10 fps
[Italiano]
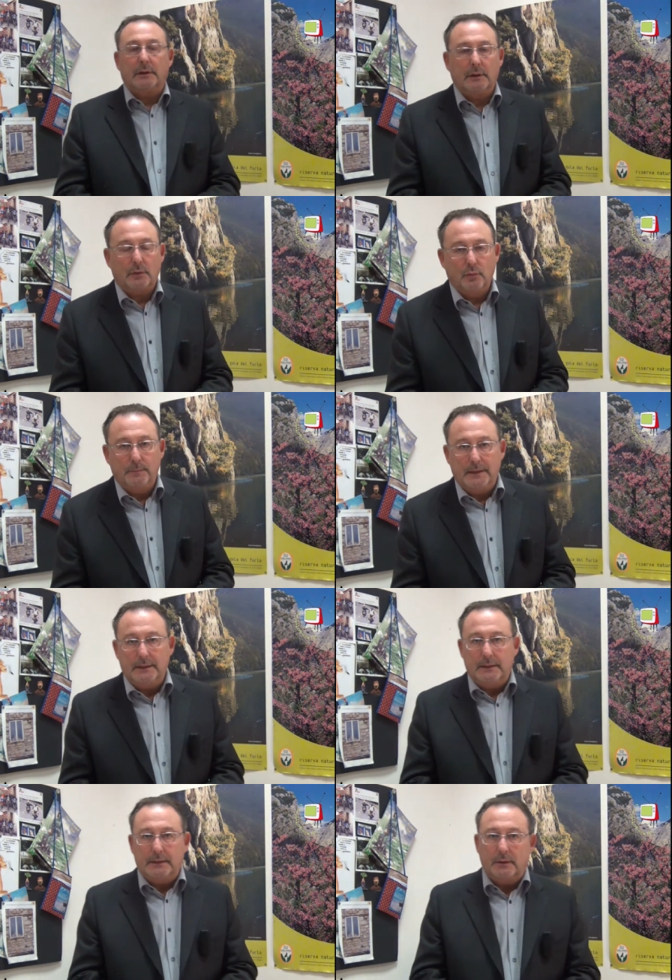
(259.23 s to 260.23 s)
eh,
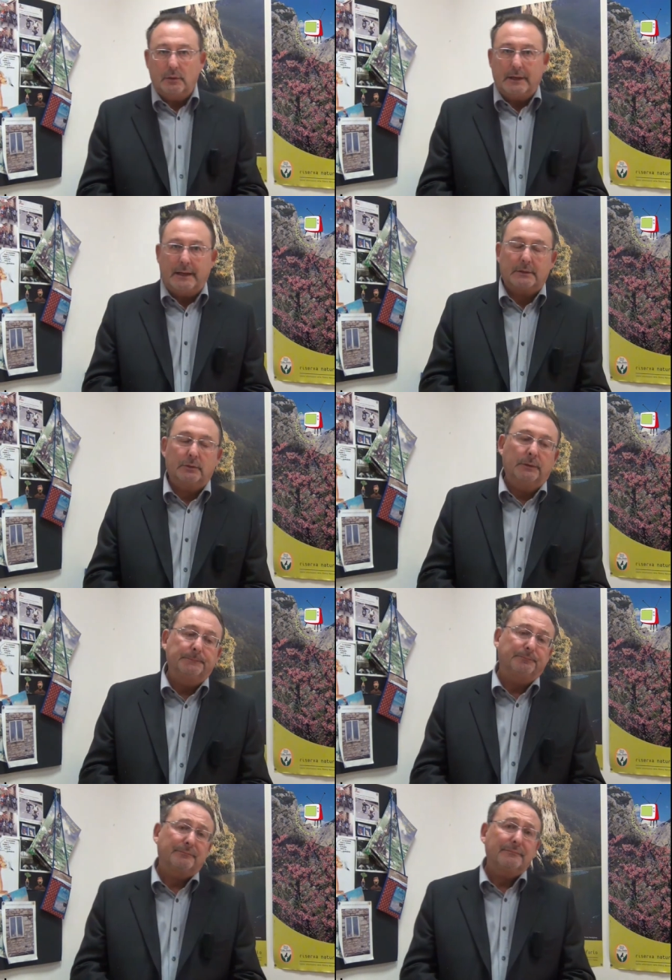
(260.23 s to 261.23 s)
Gubellini,
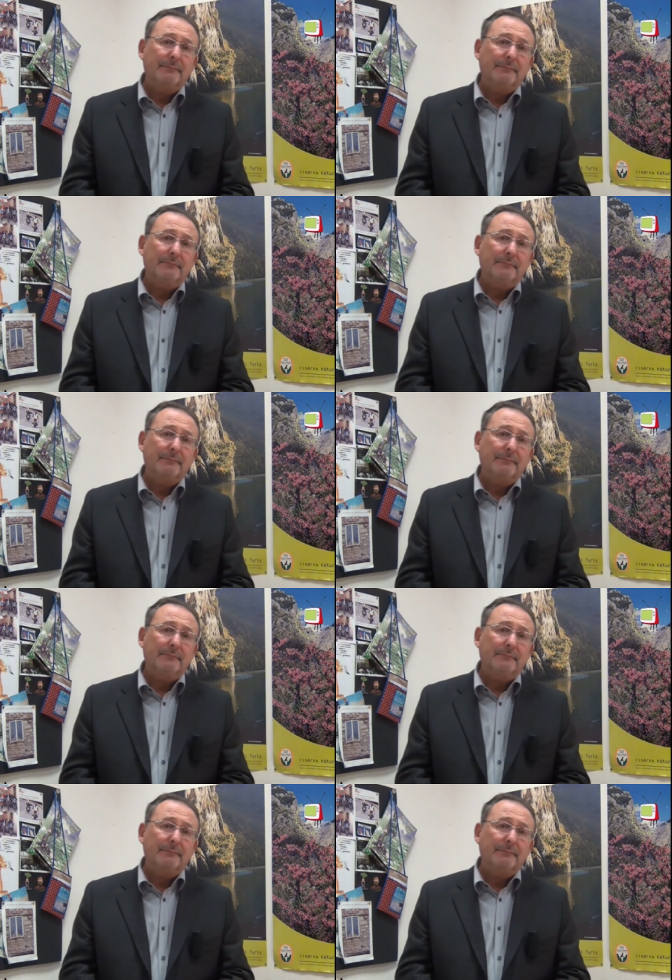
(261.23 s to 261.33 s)
Leonardo,